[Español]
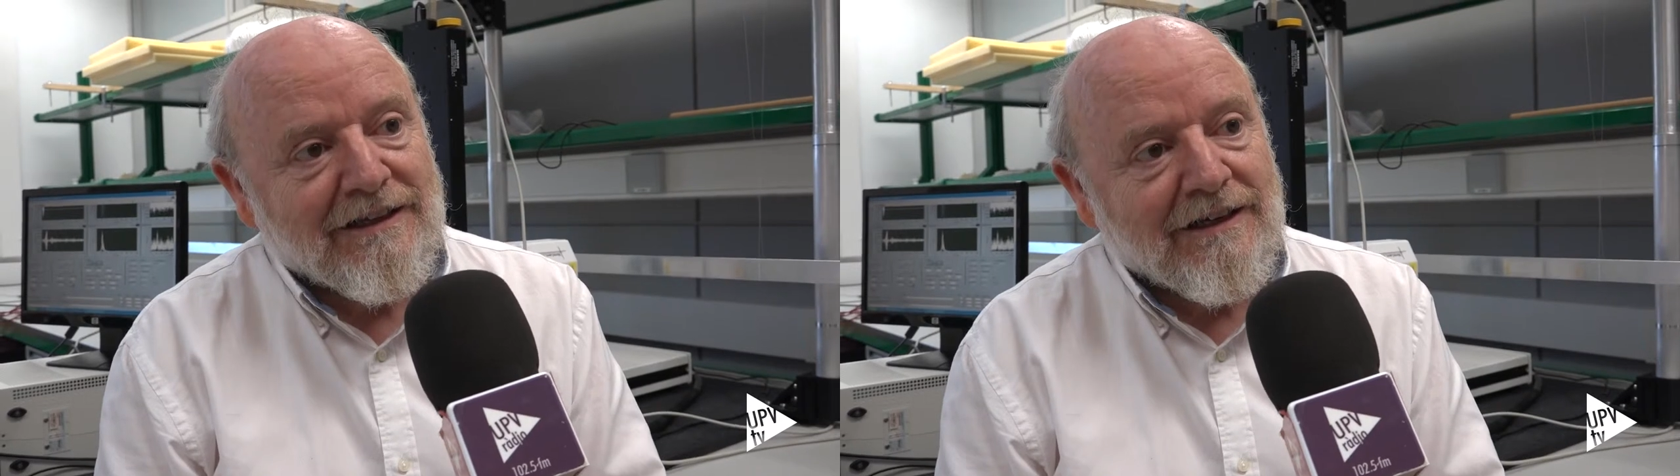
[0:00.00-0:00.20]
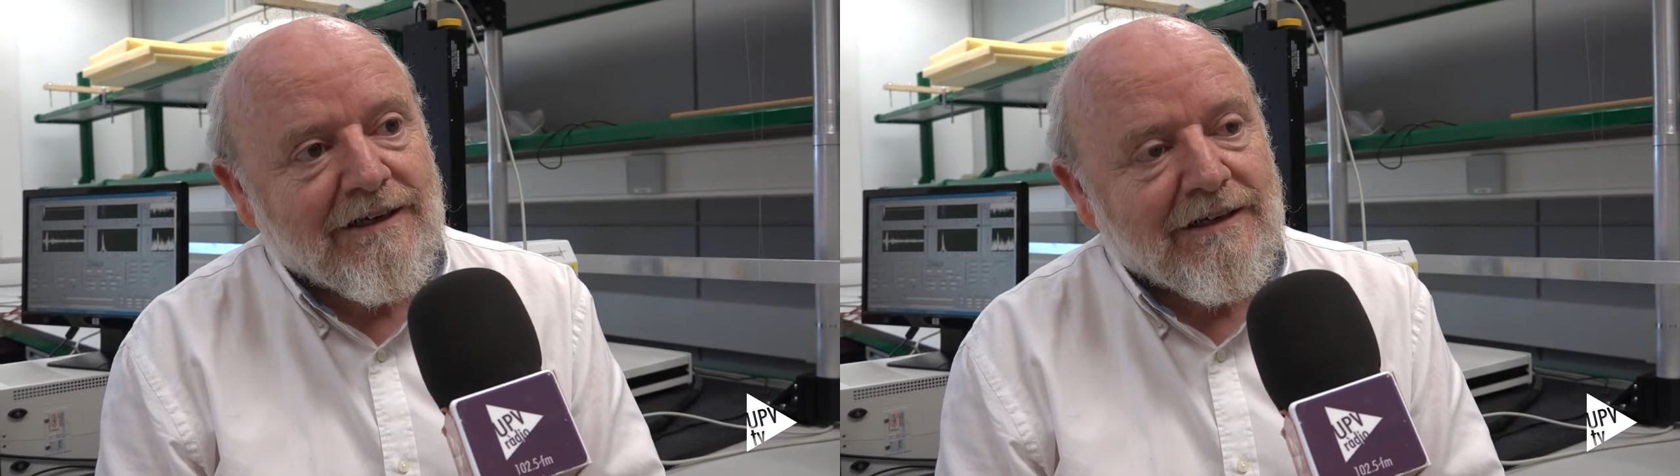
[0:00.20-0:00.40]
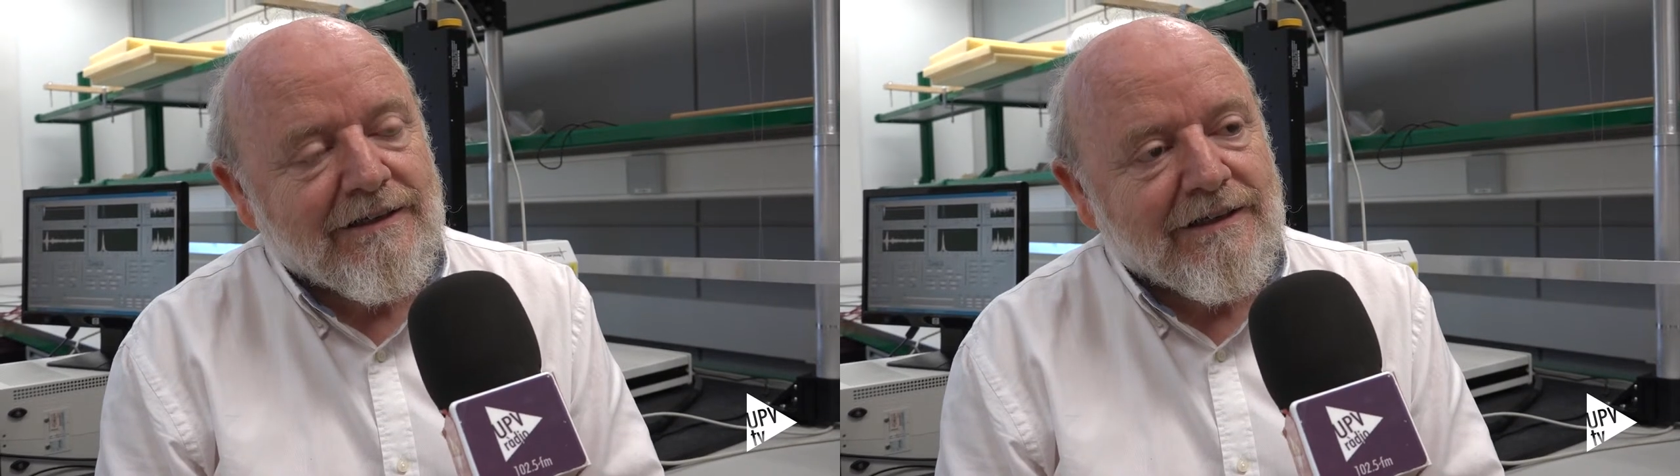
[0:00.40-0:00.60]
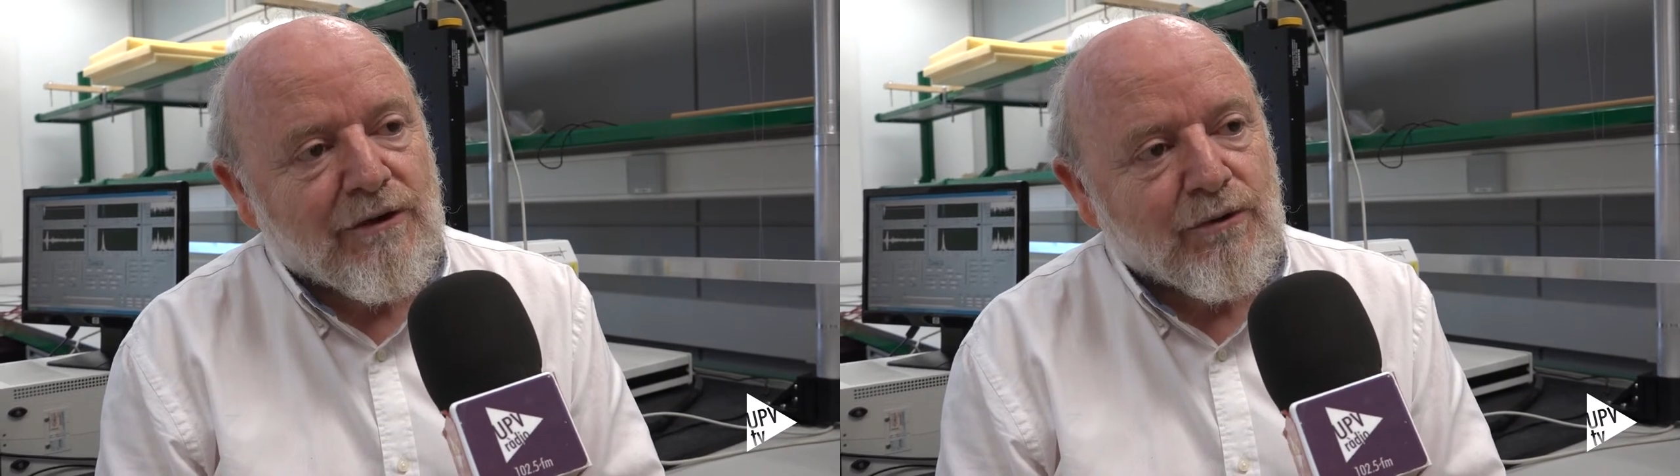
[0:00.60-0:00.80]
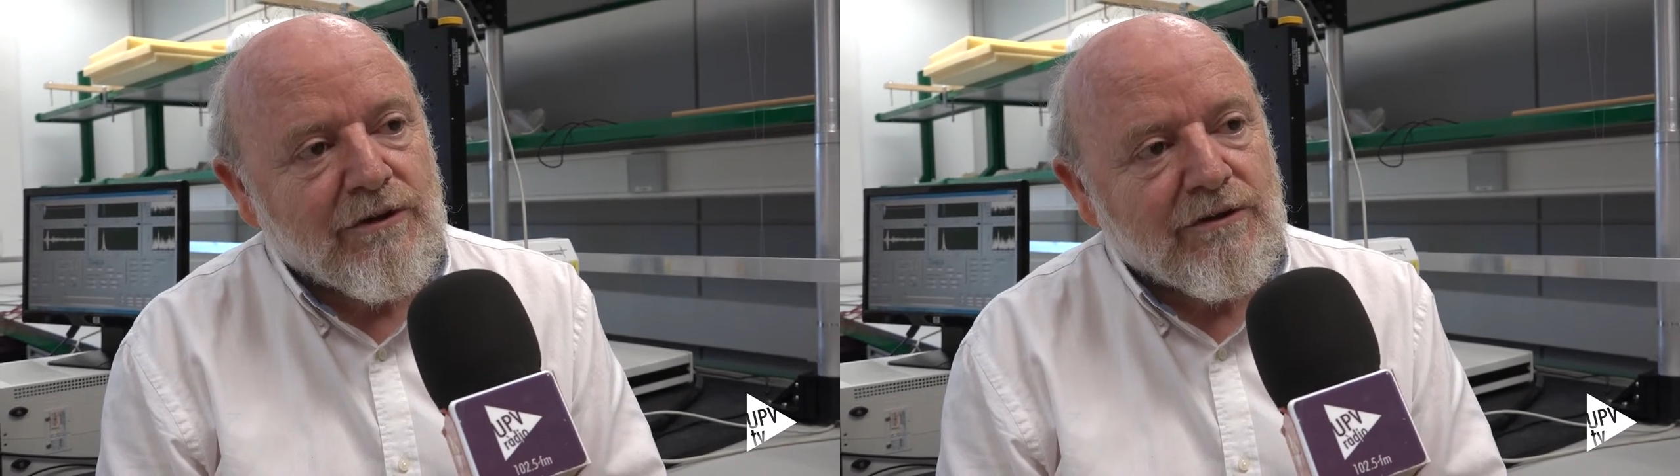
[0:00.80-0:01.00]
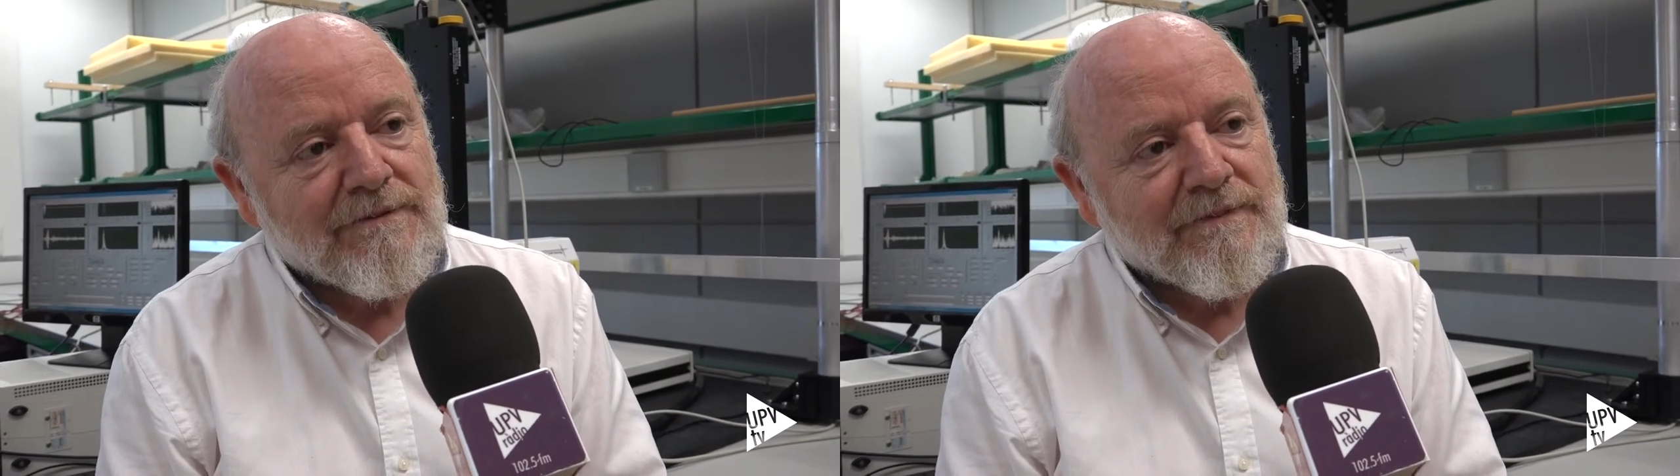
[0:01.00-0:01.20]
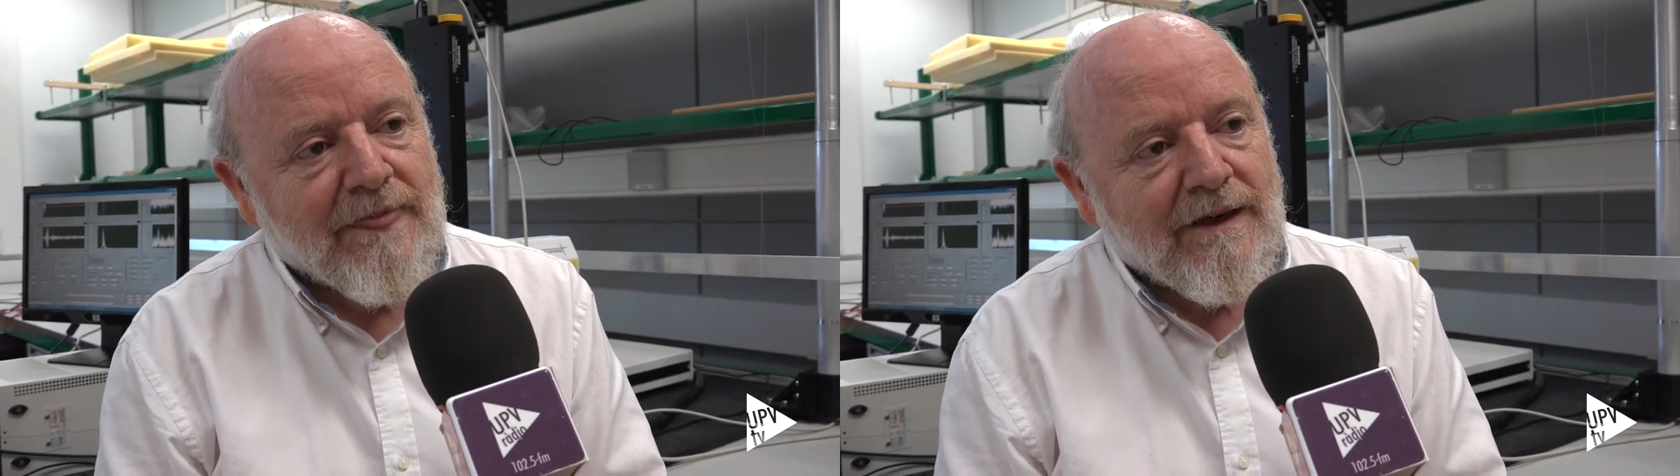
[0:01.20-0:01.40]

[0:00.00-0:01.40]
del, ruido